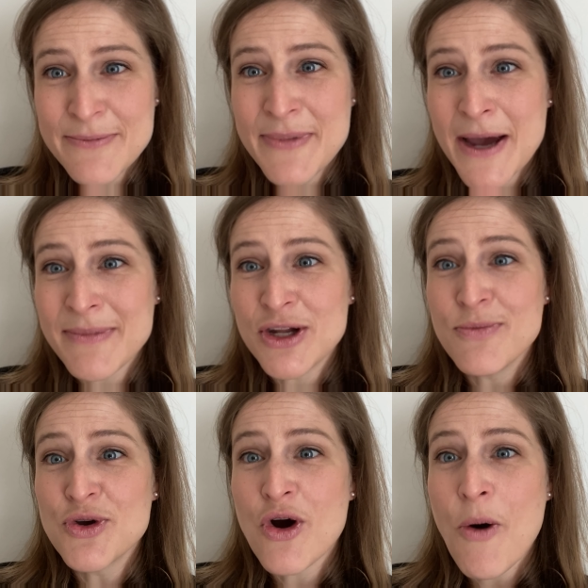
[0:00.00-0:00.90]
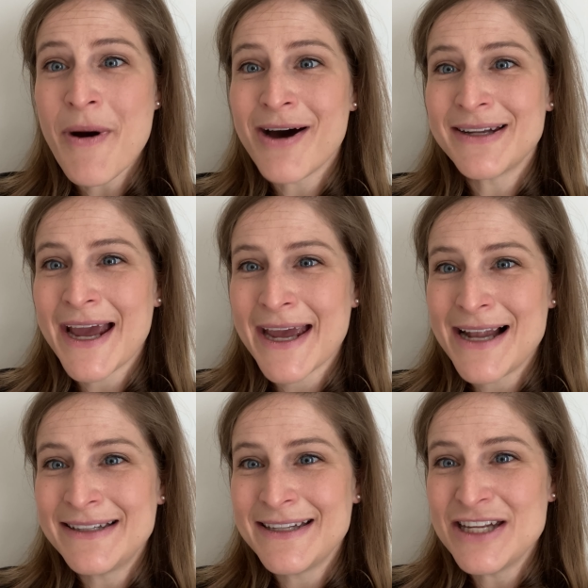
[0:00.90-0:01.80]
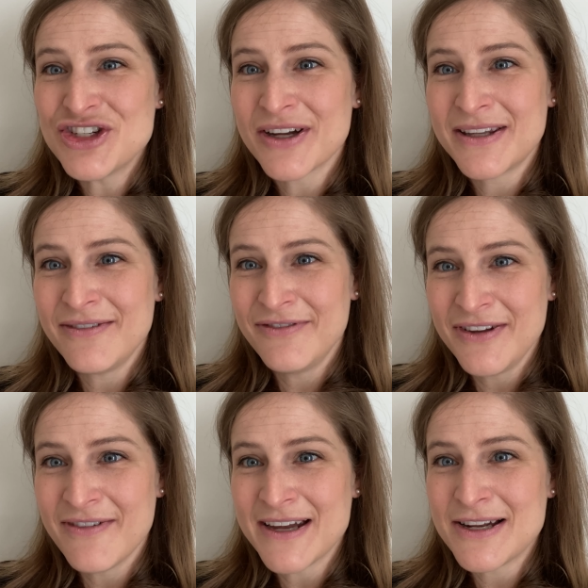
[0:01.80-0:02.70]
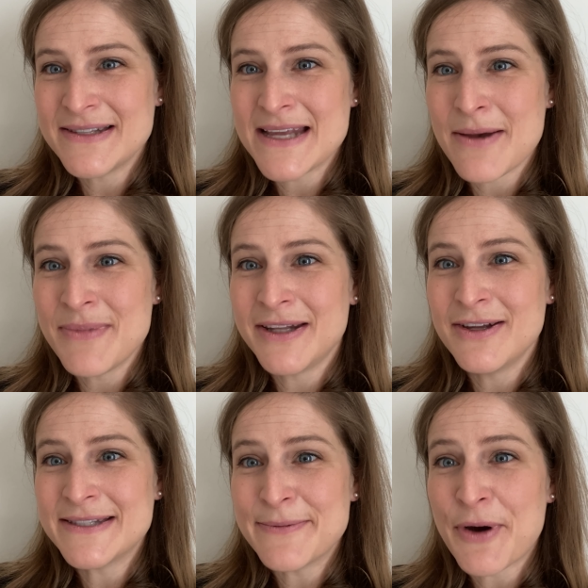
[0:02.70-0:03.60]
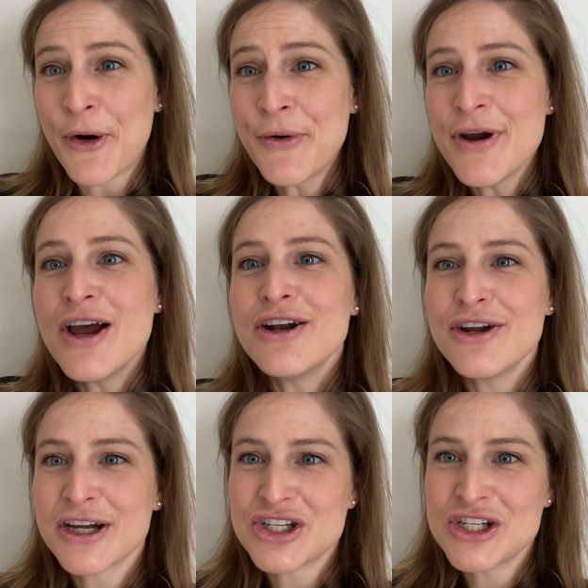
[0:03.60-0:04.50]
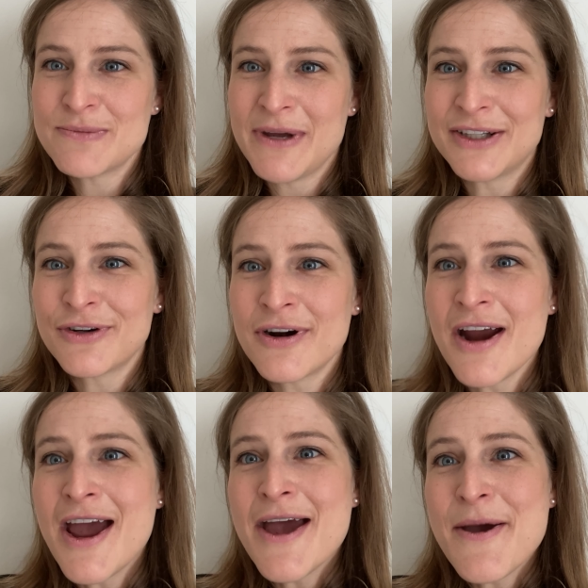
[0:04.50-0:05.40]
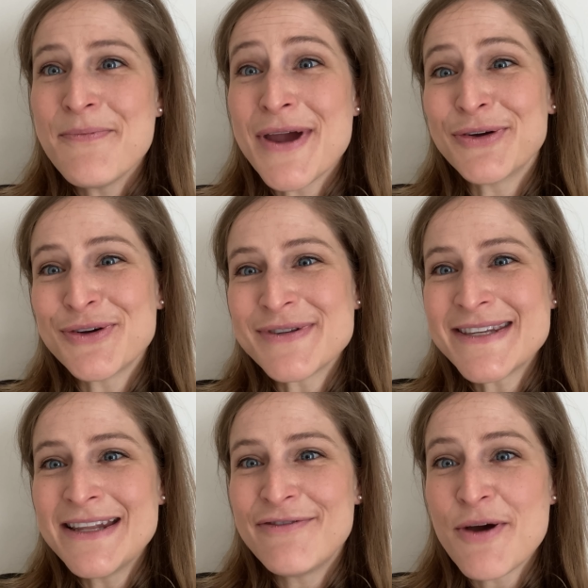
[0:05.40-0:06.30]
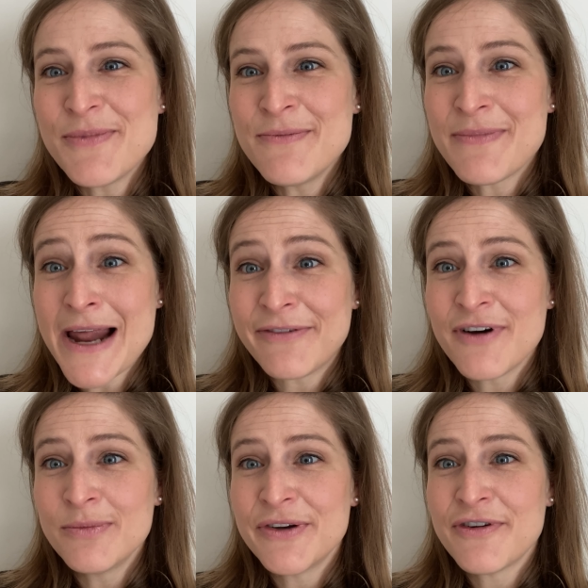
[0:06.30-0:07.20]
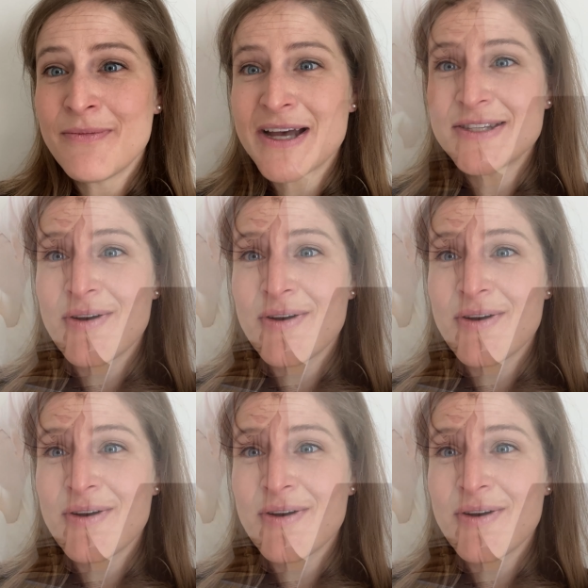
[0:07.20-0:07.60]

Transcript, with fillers: permet de mieux comprendre la réalité des gens qui vivent avec le diabète de type 1, le registre Better. Mais on a aussi développé une plateforme de formation